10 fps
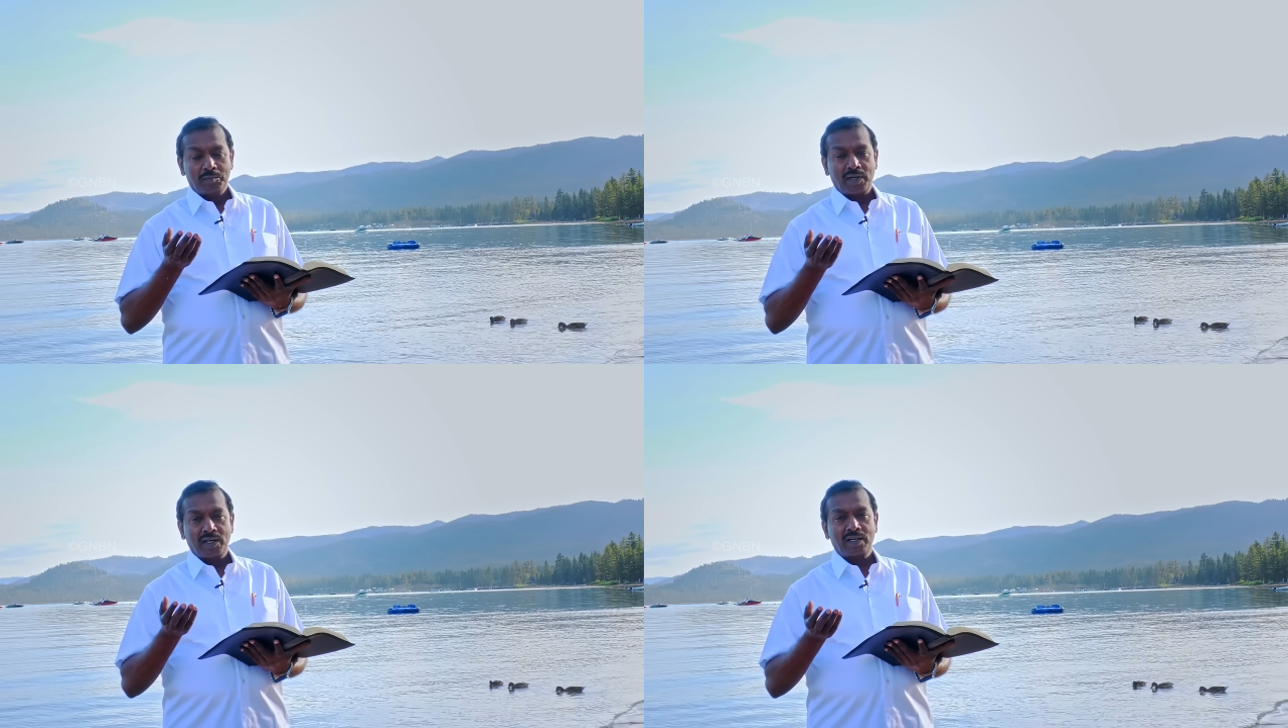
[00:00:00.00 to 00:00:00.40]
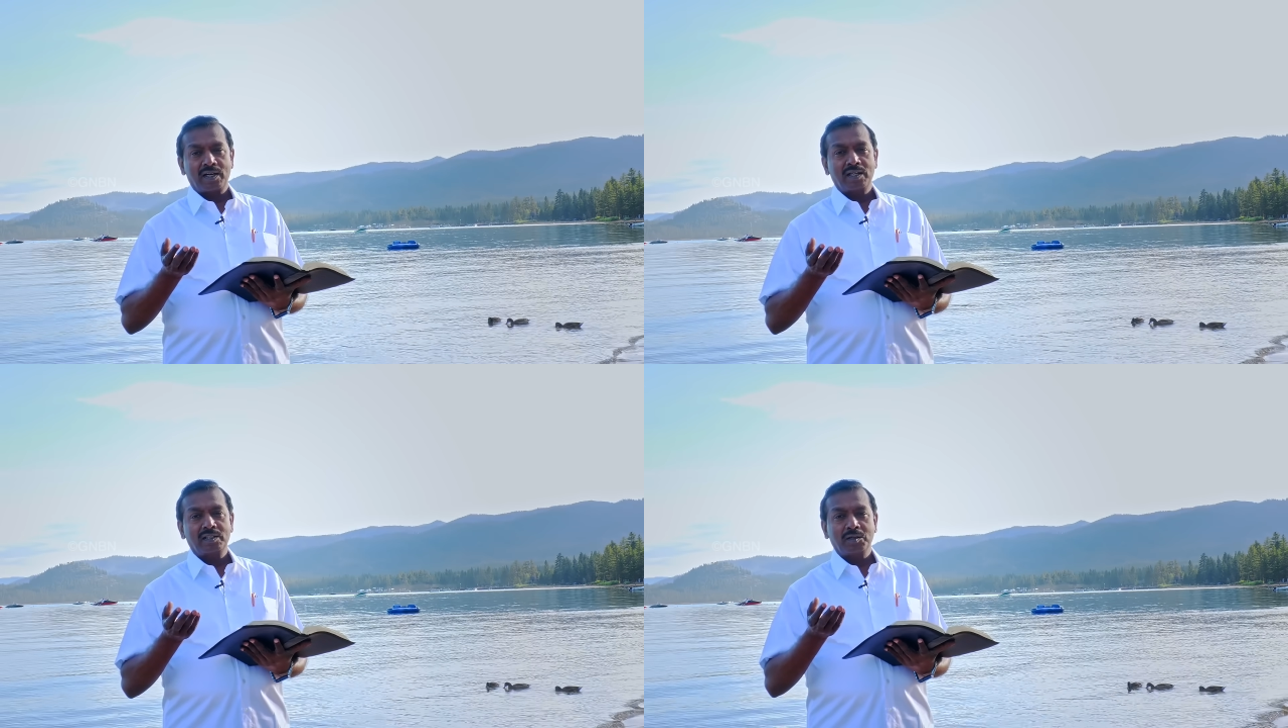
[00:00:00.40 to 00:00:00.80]
படிக்கிற
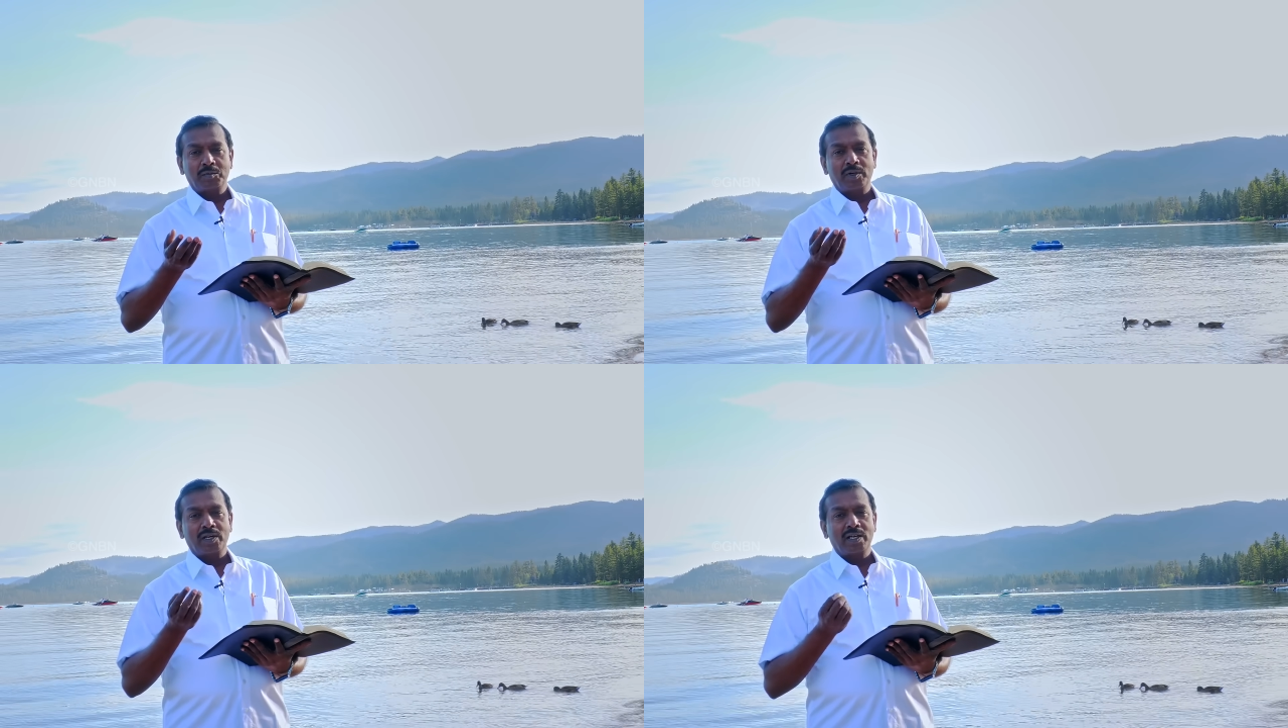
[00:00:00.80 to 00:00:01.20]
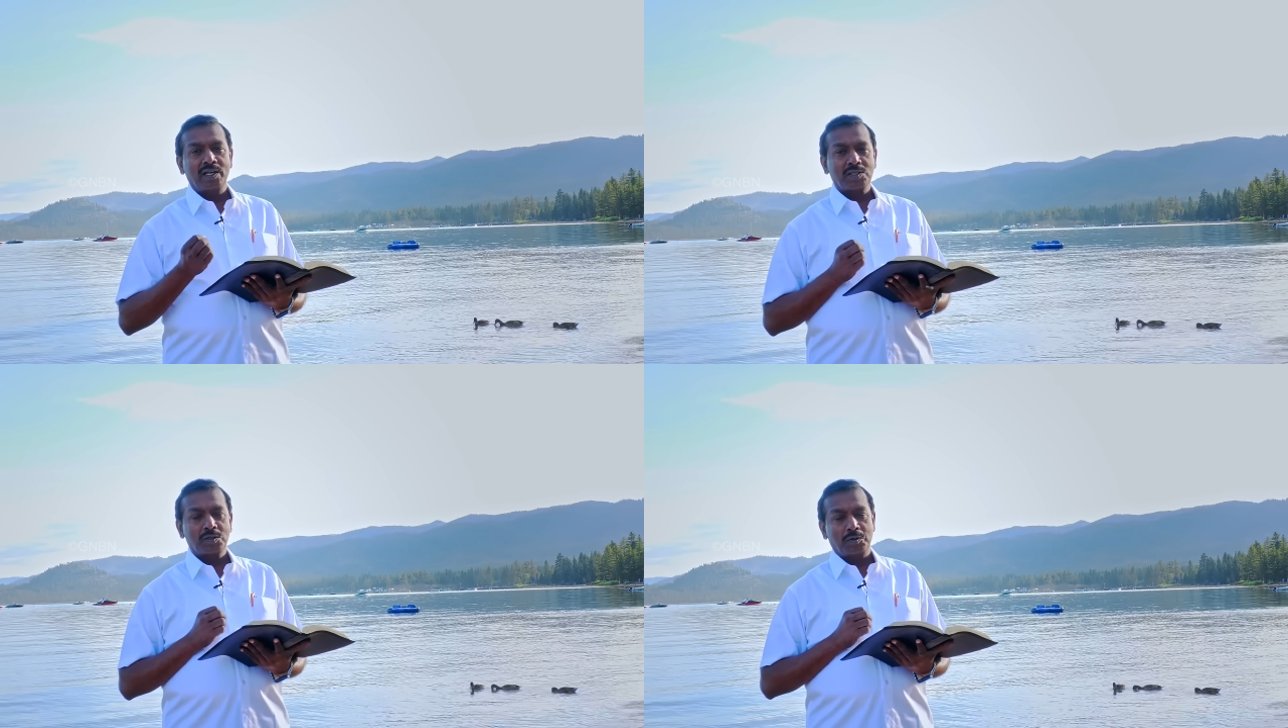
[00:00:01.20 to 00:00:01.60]
இடத்துக்கு போனால்
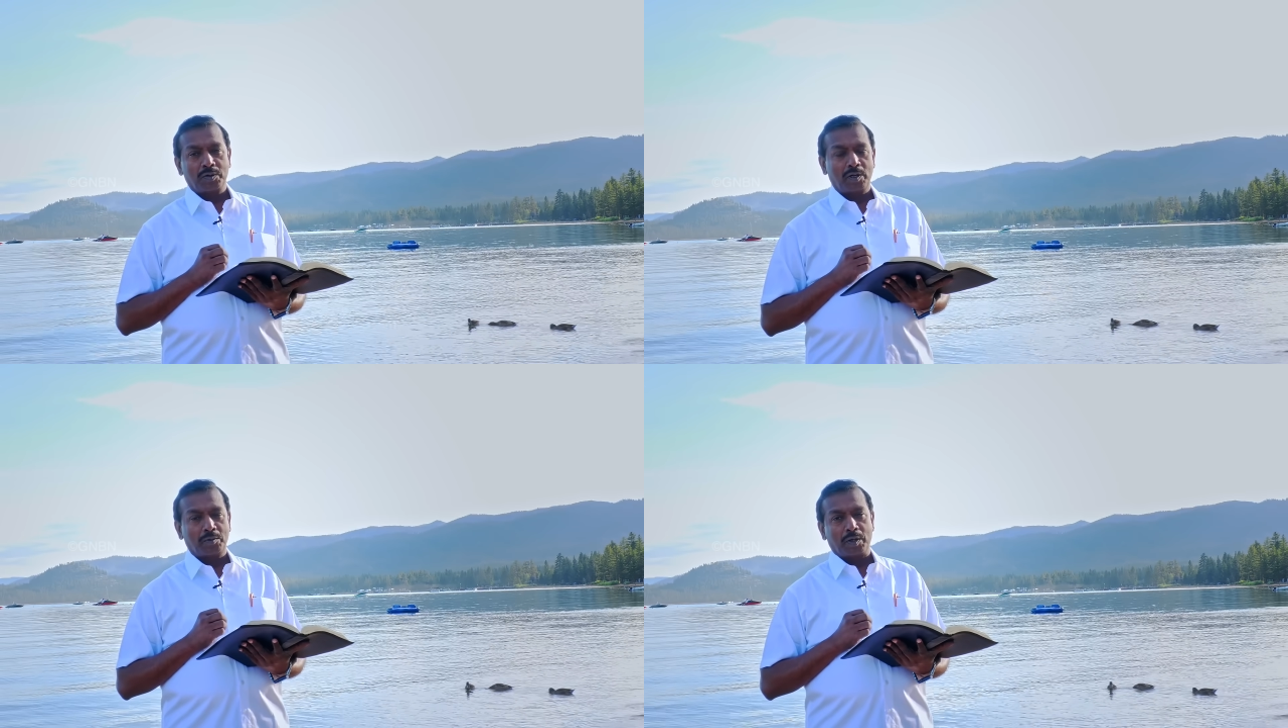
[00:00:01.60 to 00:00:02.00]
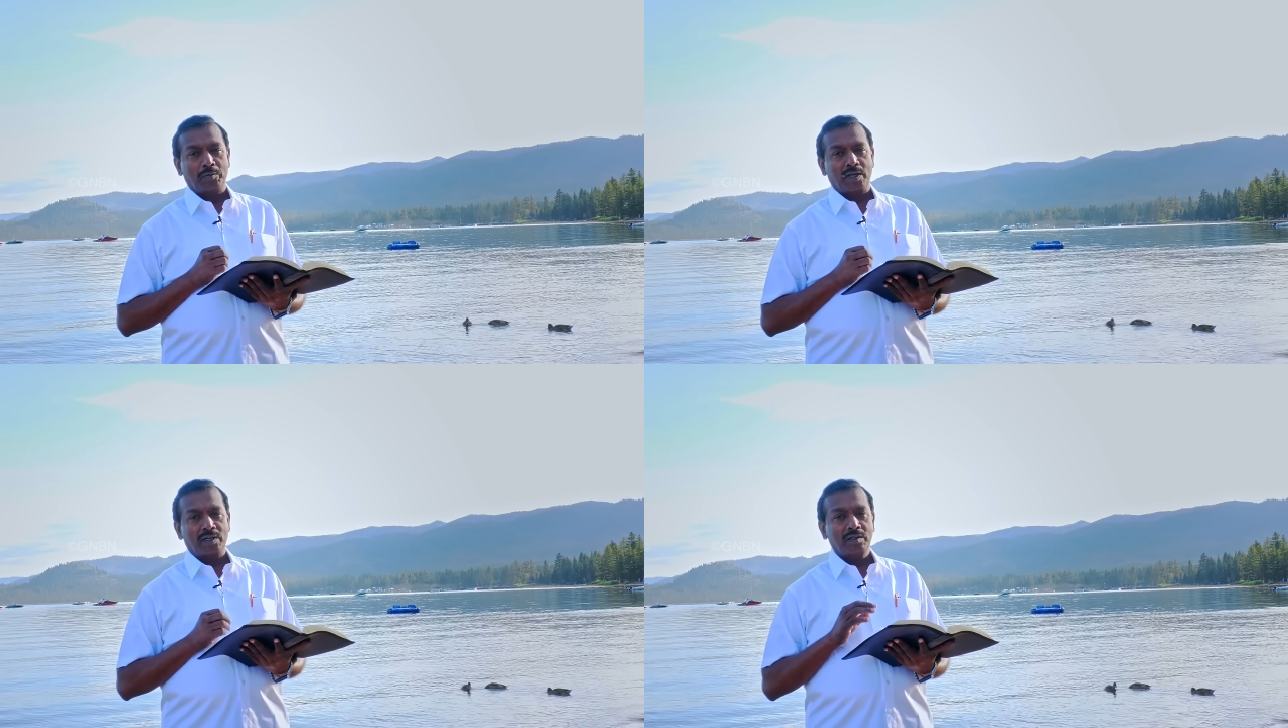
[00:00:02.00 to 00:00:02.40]
இயேசு கூட
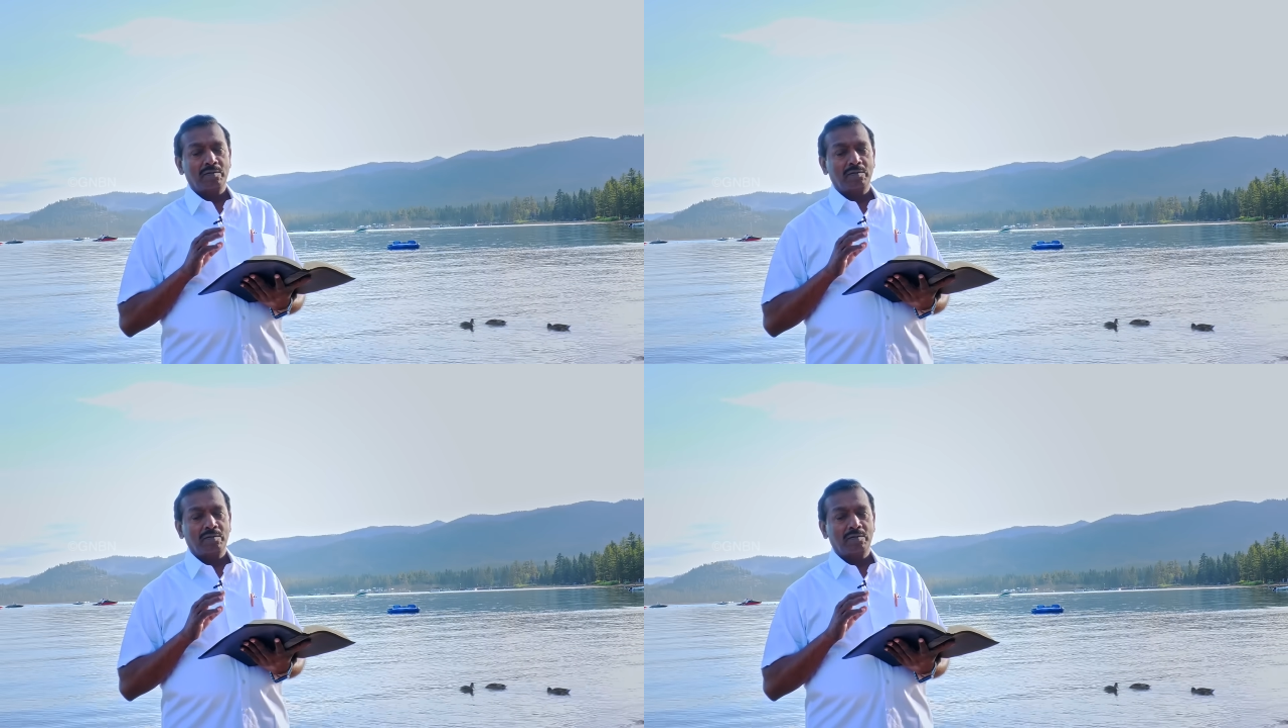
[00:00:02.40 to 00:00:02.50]
வருவார்